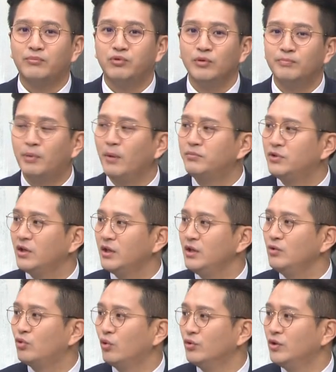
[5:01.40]

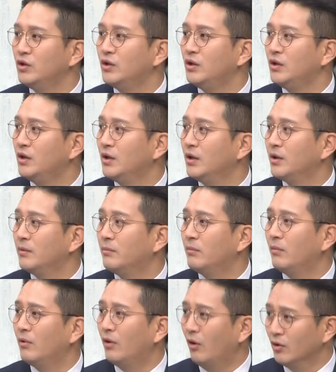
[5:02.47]
불법적인 돈을
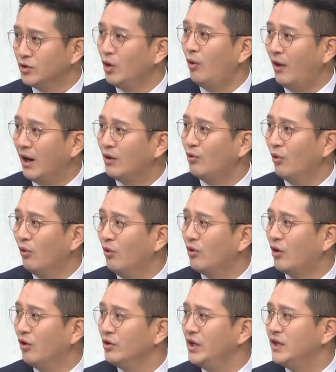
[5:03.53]
얻어왔고
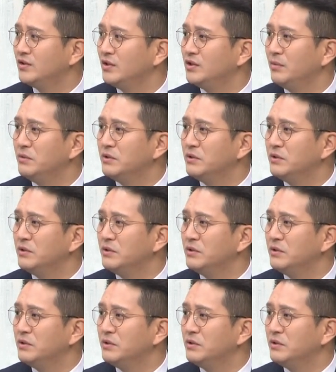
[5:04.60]
거기에서 음. 이제